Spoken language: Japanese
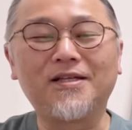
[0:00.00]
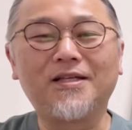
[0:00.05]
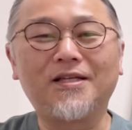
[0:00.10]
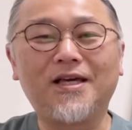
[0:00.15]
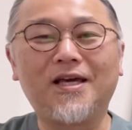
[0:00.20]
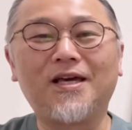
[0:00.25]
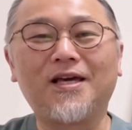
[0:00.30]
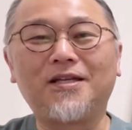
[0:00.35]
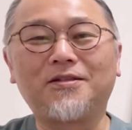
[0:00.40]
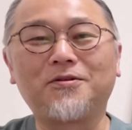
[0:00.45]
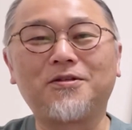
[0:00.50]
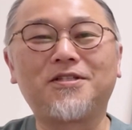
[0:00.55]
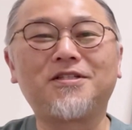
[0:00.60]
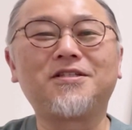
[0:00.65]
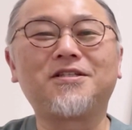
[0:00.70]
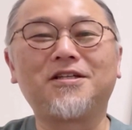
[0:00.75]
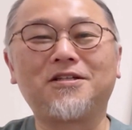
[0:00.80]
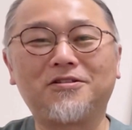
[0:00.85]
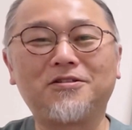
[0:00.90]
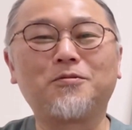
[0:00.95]
えっ、ー、と、一
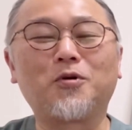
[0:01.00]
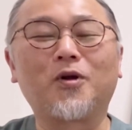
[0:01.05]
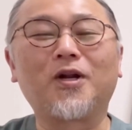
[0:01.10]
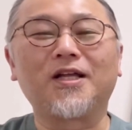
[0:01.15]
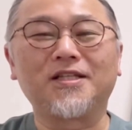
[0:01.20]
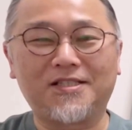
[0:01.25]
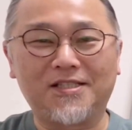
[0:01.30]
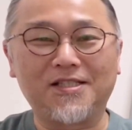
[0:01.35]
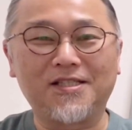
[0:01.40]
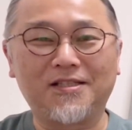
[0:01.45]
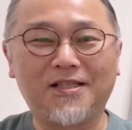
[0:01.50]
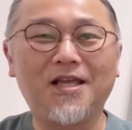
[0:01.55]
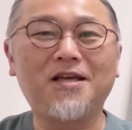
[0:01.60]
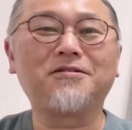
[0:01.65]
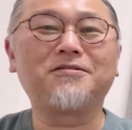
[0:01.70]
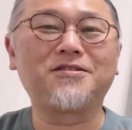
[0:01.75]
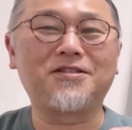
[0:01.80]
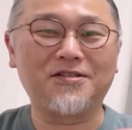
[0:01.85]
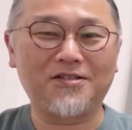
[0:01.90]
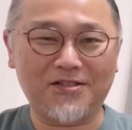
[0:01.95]
軸同じで
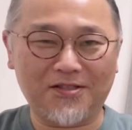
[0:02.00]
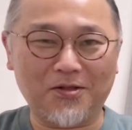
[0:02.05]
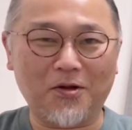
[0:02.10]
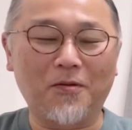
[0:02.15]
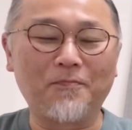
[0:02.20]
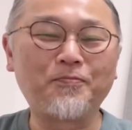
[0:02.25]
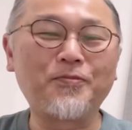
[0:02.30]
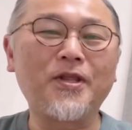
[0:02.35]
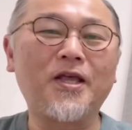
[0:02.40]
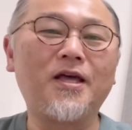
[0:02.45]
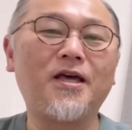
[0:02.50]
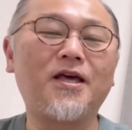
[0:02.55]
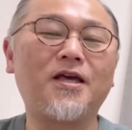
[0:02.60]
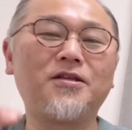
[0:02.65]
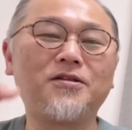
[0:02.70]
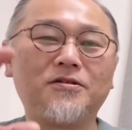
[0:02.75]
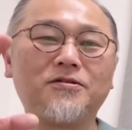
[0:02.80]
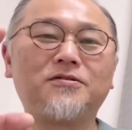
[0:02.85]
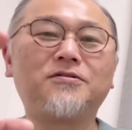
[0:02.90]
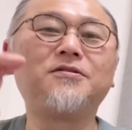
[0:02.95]
写すと、え
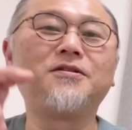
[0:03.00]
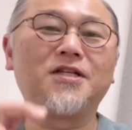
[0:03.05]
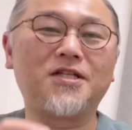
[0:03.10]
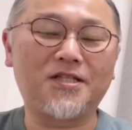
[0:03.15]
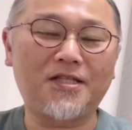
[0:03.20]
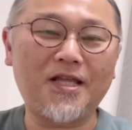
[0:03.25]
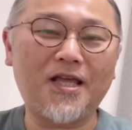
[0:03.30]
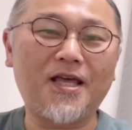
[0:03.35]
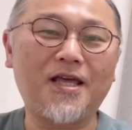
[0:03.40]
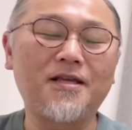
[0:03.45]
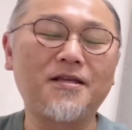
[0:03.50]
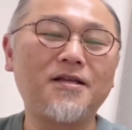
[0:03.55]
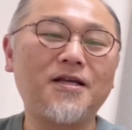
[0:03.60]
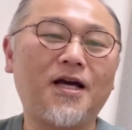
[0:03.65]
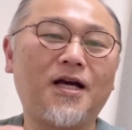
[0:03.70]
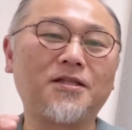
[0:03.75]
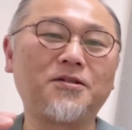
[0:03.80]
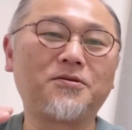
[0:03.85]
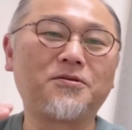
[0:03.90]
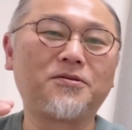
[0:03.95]
いうふうにして、
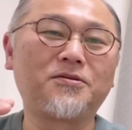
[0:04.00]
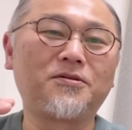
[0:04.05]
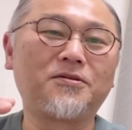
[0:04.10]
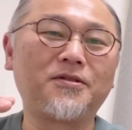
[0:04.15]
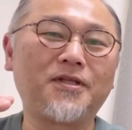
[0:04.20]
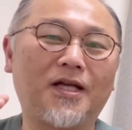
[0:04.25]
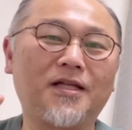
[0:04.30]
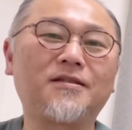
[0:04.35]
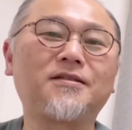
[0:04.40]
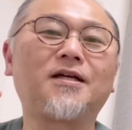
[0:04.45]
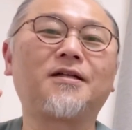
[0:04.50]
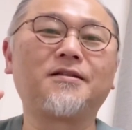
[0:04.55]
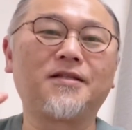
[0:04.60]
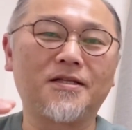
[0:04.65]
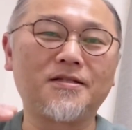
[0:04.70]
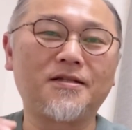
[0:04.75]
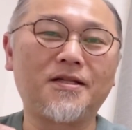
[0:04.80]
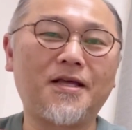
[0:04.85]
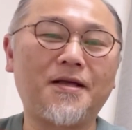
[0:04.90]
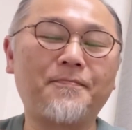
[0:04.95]
あのー、やったんで
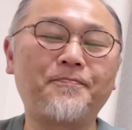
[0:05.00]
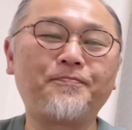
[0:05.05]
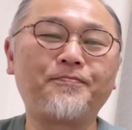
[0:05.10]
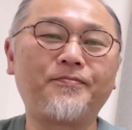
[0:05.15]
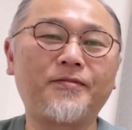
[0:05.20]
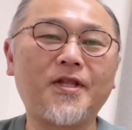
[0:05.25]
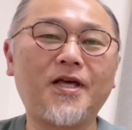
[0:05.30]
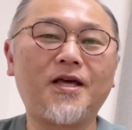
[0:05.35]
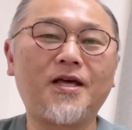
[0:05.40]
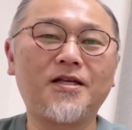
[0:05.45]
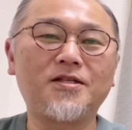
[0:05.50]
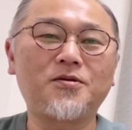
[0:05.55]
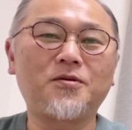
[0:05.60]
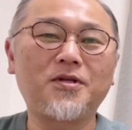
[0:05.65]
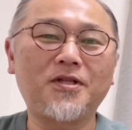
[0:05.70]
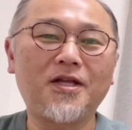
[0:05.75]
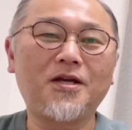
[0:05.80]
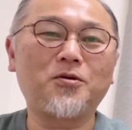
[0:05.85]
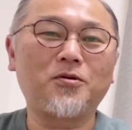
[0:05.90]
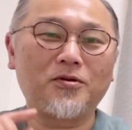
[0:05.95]
すね。で、それ
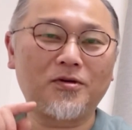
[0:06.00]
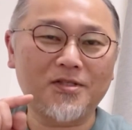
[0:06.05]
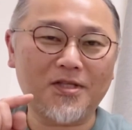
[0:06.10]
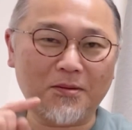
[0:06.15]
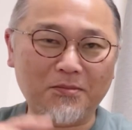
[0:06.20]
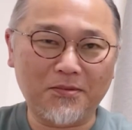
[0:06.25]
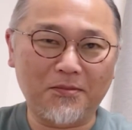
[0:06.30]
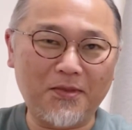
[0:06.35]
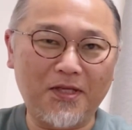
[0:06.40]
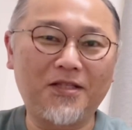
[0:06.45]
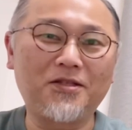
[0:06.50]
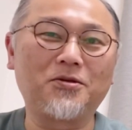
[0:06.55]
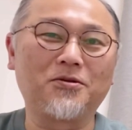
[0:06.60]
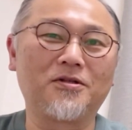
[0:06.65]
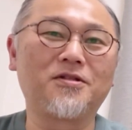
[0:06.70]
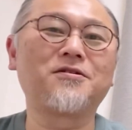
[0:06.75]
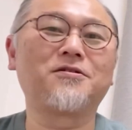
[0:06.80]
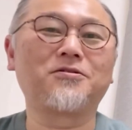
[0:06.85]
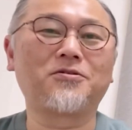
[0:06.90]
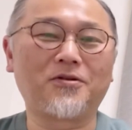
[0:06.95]
でこうサブミットを
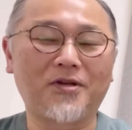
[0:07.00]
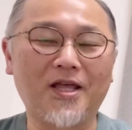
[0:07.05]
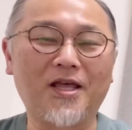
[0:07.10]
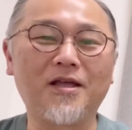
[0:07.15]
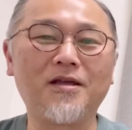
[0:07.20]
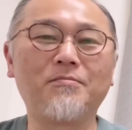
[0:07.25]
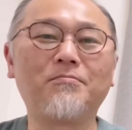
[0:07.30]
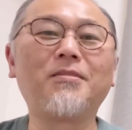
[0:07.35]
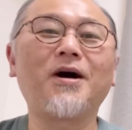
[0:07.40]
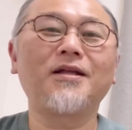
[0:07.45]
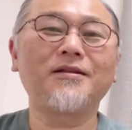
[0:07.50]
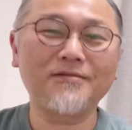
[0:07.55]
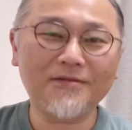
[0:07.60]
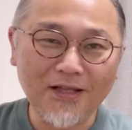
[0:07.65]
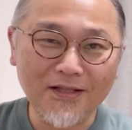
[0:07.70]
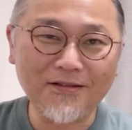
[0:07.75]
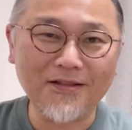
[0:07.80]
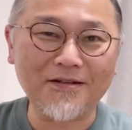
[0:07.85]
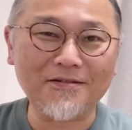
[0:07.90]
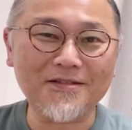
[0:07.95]
するとね、満
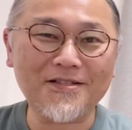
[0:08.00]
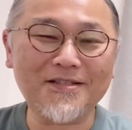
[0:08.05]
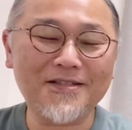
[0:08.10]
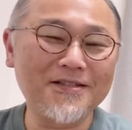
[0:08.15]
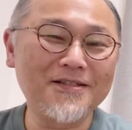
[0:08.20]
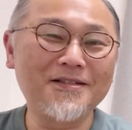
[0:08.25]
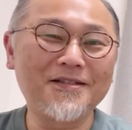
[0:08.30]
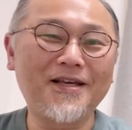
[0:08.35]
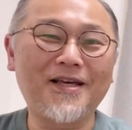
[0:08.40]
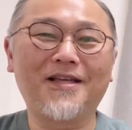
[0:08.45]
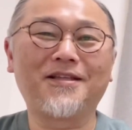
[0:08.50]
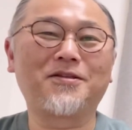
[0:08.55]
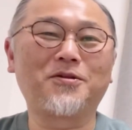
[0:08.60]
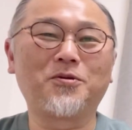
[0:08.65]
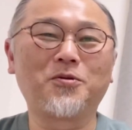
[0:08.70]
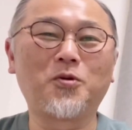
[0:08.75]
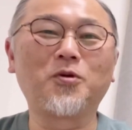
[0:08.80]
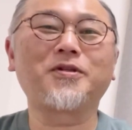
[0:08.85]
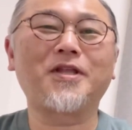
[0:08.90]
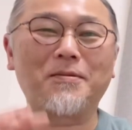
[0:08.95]
点点です。えっと、
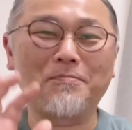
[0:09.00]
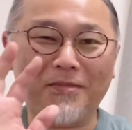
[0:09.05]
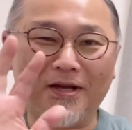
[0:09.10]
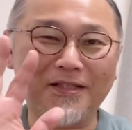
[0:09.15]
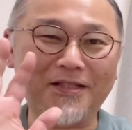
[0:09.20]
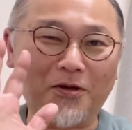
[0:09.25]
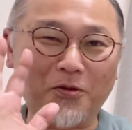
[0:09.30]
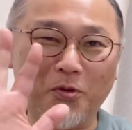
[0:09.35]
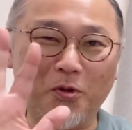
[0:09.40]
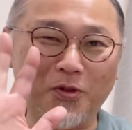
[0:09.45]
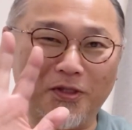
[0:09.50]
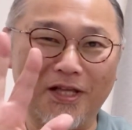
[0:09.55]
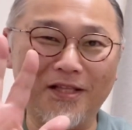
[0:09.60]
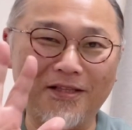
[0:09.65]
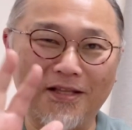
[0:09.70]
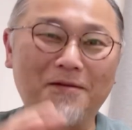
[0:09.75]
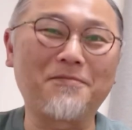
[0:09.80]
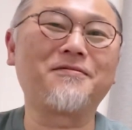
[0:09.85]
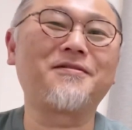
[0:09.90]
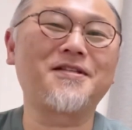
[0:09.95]
5点満点の5点
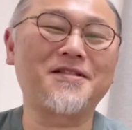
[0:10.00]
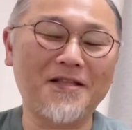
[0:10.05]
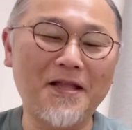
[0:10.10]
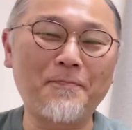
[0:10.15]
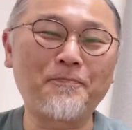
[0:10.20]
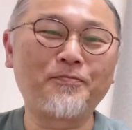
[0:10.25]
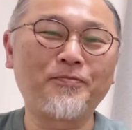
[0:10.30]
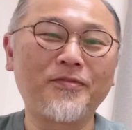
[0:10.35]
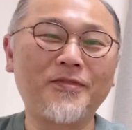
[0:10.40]
点ですね。